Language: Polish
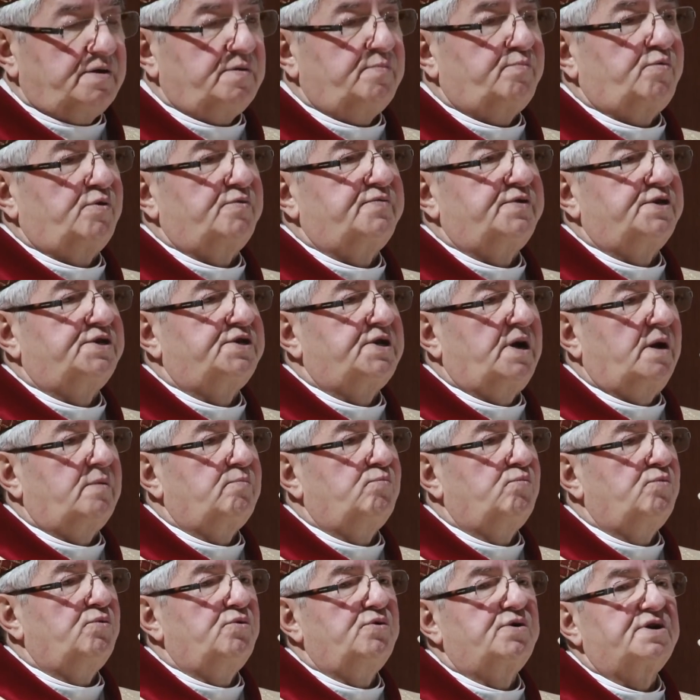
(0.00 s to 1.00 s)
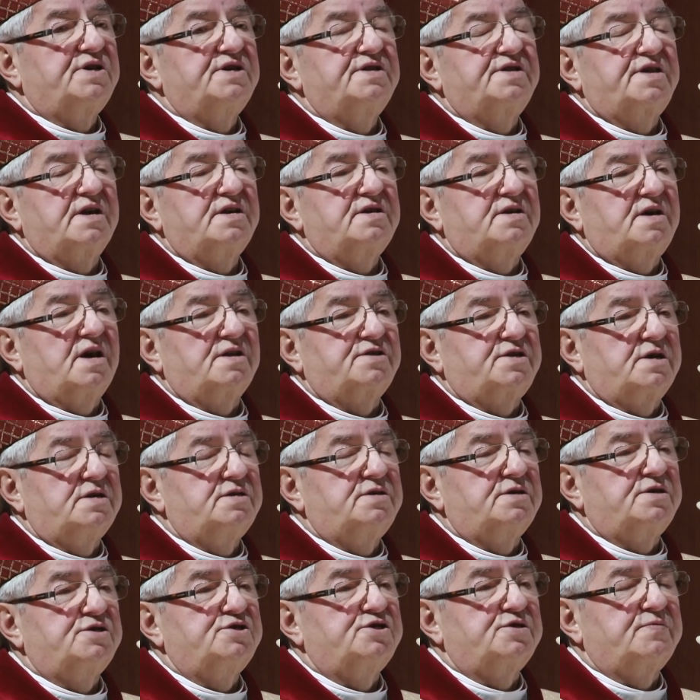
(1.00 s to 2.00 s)
I powiedziałam, mury tej
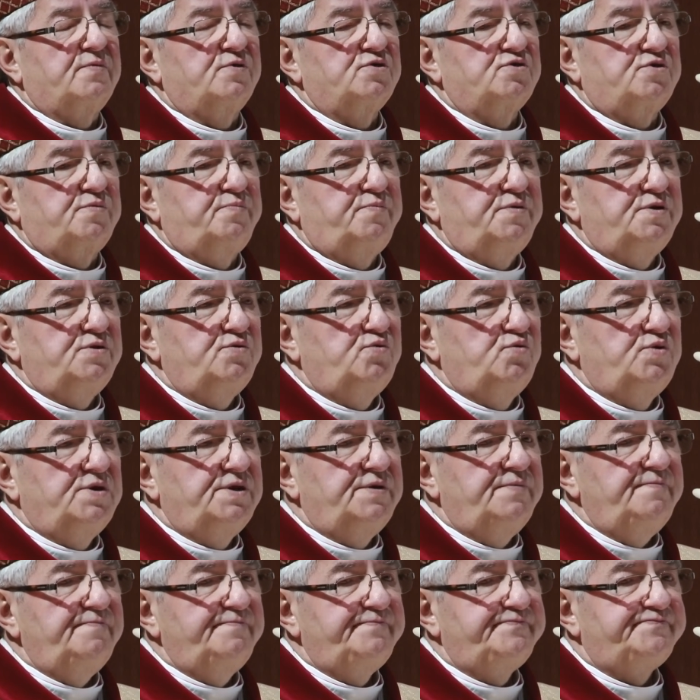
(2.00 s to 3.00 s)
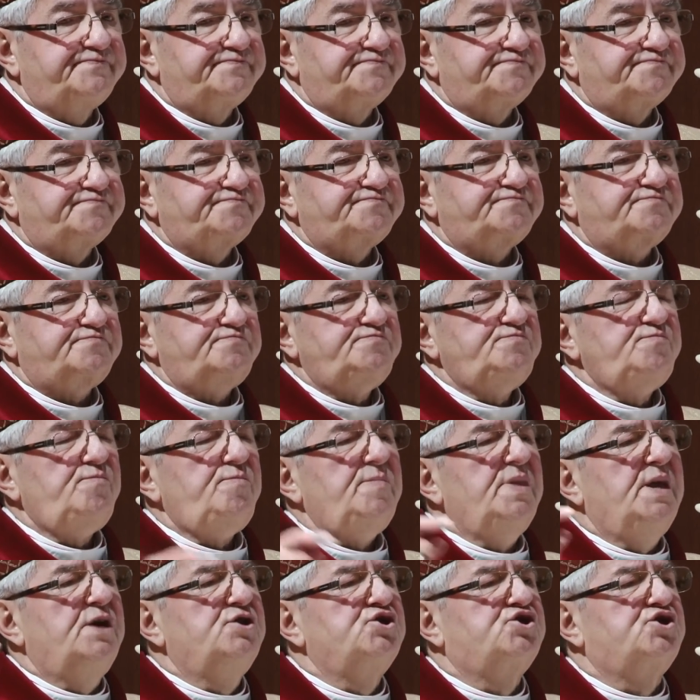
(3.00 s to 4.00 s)
katedry zwątpiły,
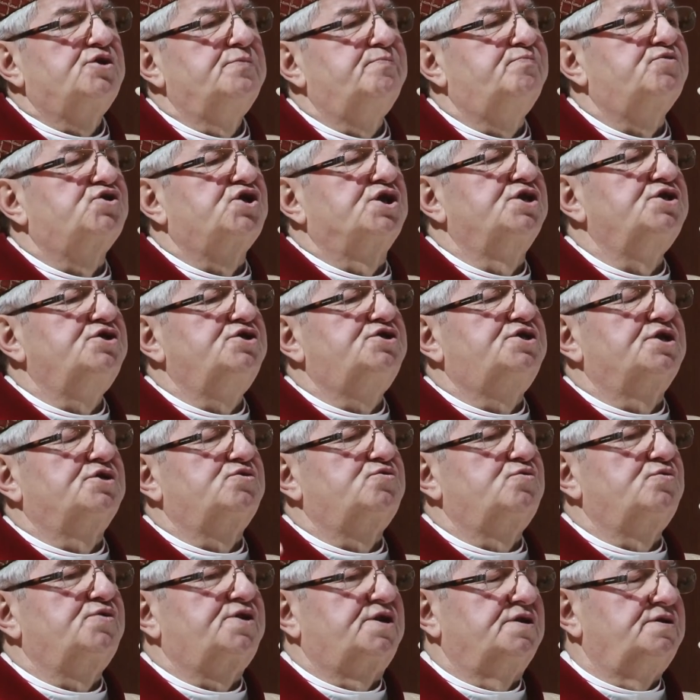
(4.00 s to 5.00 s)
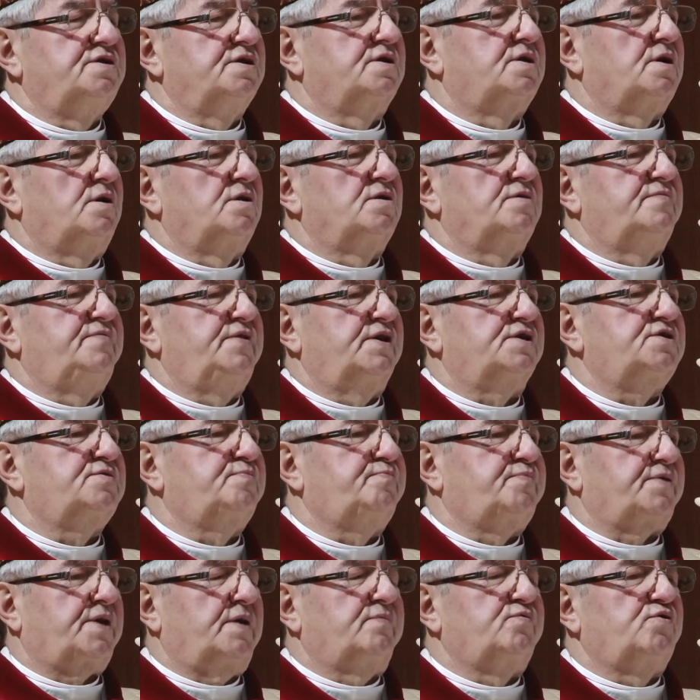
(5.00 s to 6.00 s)
czy przyjdzie tu
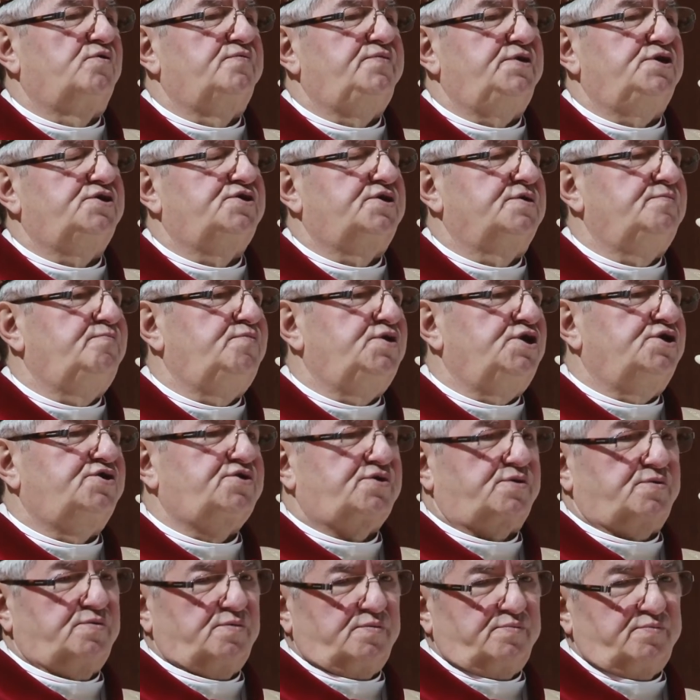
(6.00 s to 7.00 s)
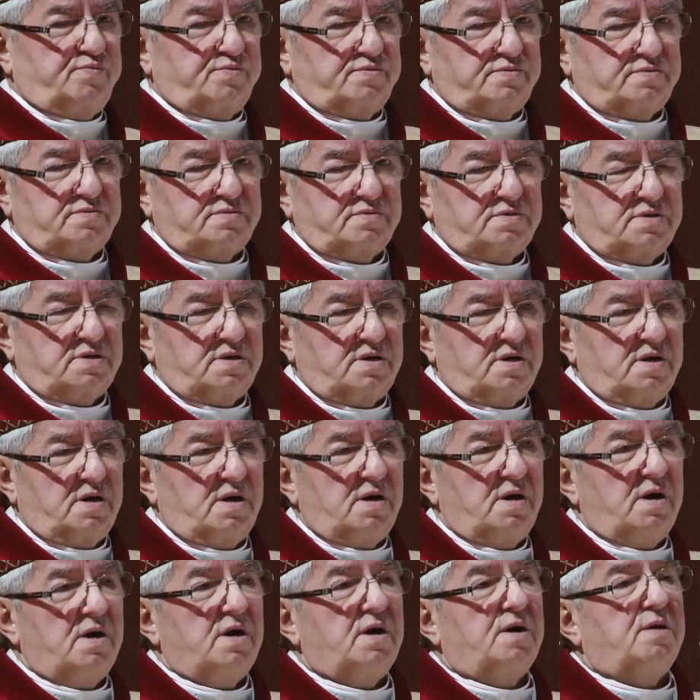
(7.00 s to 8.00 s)
kiedykolwiek prawowity biskup.
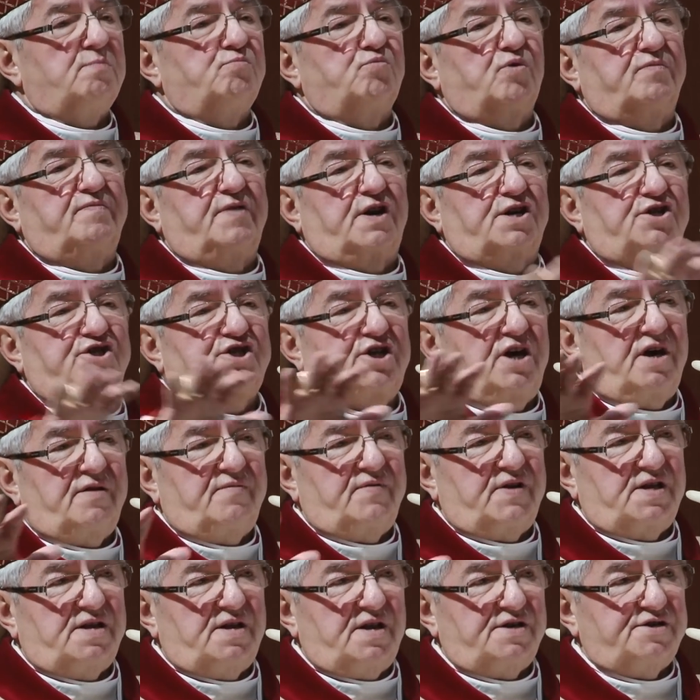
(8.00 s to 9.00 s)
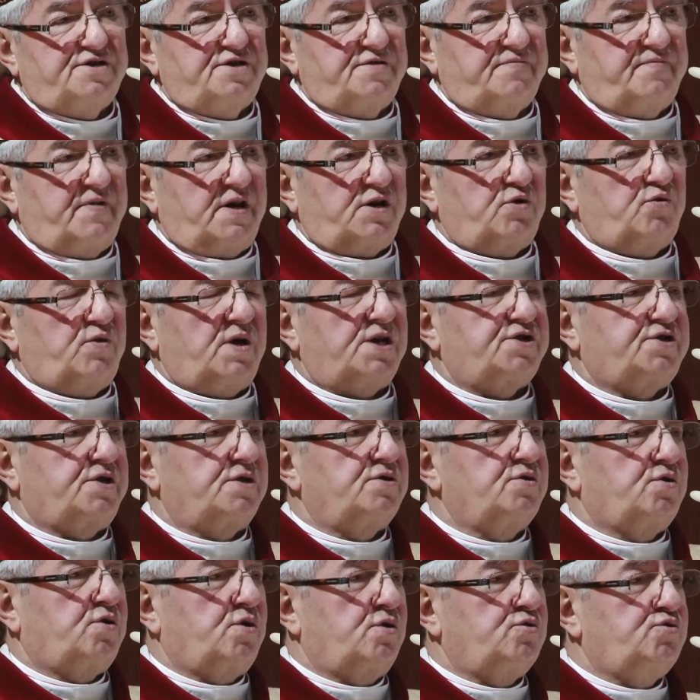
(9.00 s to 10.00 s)
Bo Warszawa nazywała
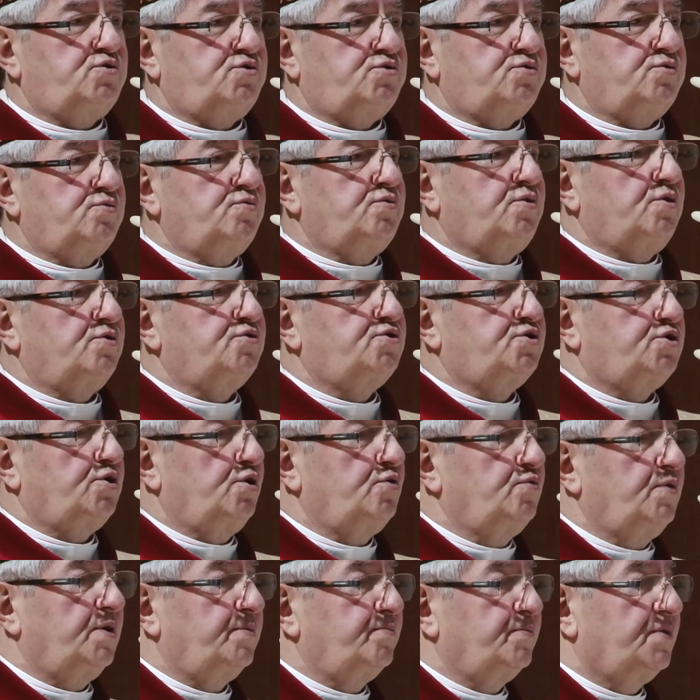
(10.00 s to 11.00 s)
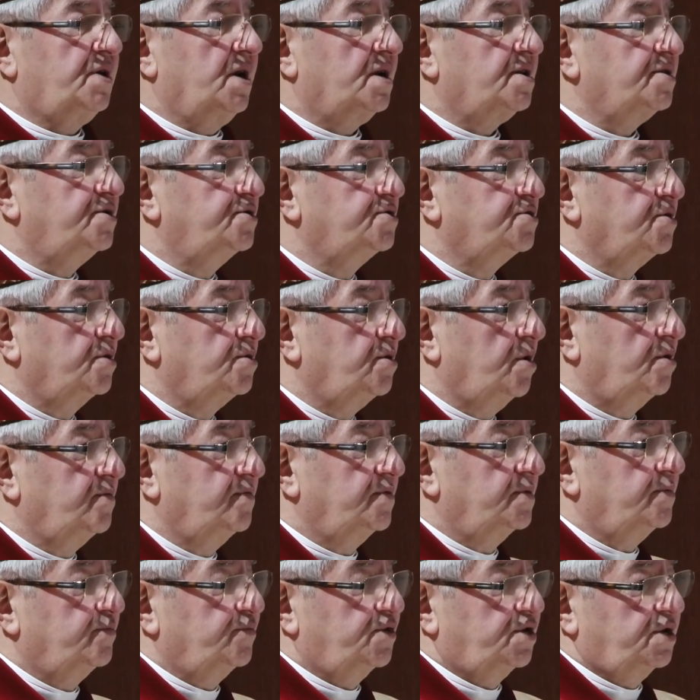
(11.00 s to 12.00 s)
ten kościół kościołem
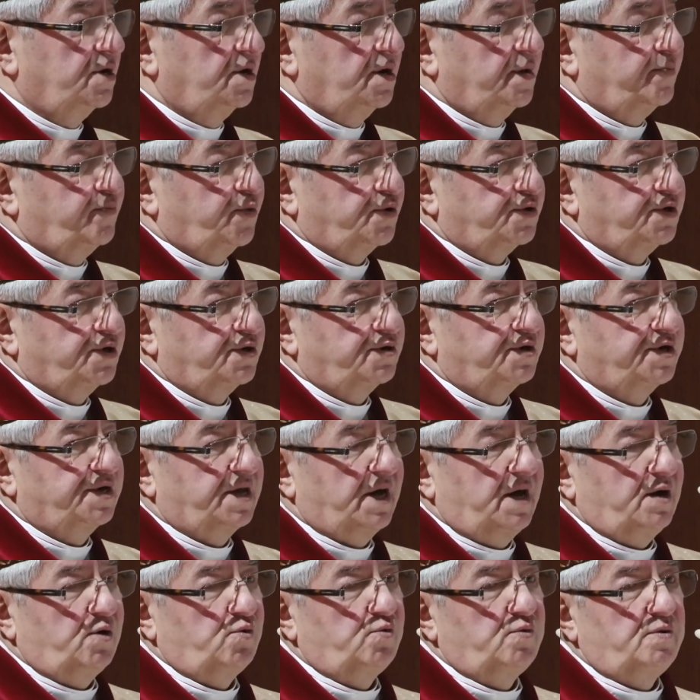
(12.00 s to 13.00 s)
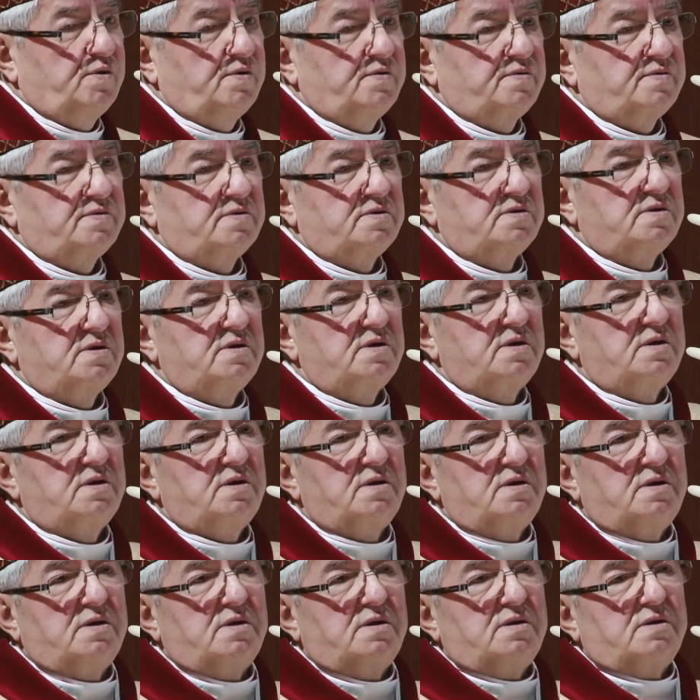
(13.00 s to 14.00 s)
garnizonowym. Tyle pozostało
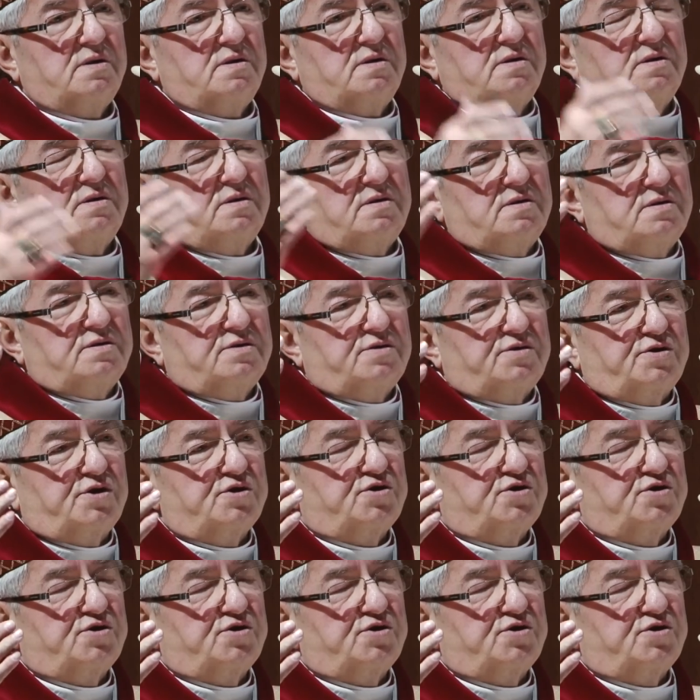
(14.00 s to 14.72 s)
z